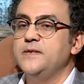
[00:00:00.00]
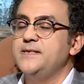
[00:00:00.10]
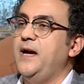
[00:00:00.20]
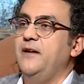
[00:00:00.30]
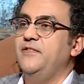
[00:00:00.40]

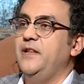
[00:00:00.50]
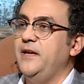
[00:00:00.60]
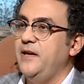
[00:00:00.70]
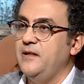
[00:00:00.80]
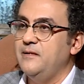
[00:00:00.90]
يزعق في
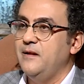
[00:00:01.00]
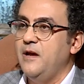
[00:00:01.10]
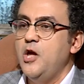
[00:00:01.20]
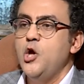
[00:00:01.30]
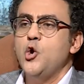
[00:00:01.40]
العيال
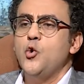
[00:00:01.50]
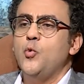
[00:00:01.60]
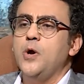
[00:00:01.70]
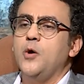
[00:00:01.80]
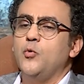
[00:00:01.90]
بالظبط
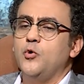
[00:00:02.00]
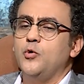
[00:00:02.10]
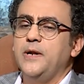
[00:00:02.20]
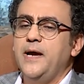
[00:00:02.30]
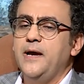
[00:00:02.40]

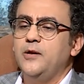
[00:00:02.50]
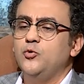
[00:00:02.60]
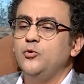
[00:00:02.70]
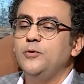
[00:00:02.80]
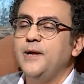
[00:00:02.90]
ويقول لها
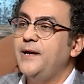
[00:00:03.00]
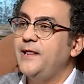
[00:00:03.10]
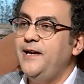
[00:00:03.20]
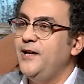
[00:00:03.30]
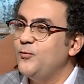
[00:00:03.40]
تقول له
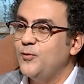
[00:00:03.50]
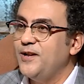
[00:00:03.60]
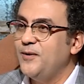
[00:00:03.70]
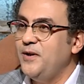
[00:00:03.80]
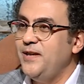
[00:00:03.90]
الأكل حلو
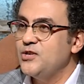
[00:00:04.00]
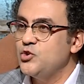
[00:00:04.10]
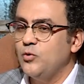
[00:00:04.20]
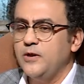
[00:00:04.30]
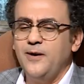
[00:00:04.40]
ولا
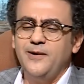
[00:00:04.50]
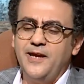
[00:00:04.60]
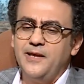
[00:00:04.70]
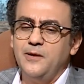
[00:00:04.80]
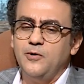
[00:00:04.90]
وحش يقول لها
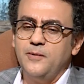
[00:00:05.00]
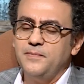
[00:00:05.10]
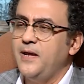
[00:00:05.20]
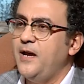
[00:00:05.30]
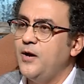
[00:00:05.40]
ولا أكل ولا
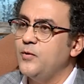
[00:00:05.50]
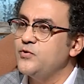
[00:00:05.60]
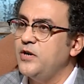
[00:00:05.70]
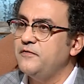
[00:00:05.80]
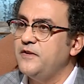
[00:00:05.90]
بتاع
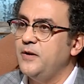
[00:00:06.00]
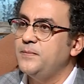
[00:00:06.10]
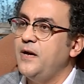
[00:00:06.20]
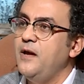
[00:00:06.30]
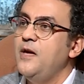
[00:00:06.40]
مش عارف إيه
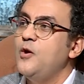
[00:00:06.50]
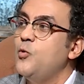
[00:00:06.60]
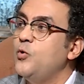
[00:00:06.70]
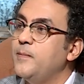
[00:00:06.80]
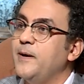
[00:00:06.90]
بتاع
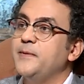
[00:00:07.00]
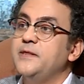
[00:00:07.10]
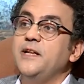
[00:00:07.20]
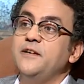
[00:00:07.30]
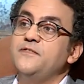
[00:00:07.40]
ويبقى
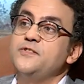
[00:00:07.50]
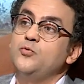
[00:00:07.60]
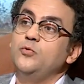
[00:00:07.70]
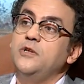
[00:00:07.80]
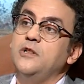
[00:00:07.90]
متنرفز
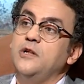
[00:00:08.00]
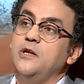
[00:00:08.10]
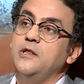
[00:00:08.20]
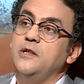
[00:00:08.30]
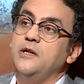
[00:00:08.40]
طول الـ
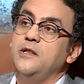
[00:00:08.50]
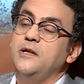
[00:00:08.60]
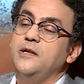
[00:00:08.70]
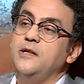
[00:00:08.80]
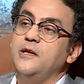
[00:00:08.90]

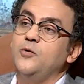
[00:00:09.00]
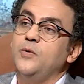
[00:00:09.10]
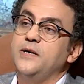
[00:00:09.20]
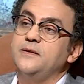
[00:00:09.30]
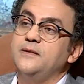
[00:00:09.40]
الـ الـ
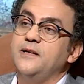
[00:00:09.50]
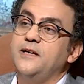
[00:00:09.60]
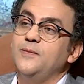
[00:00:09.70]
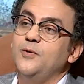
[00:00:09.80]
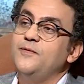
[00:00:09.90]
الوقت
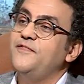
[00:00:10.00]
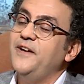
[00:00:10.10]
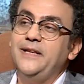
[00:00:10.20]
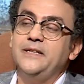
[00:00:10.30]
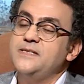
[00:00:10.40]
لكن
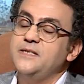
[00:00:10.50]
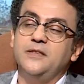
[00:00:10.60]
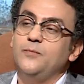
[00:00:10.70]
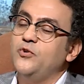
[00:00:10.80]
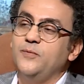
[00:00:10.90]
فعلا
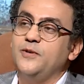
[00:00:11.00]
الست ممكن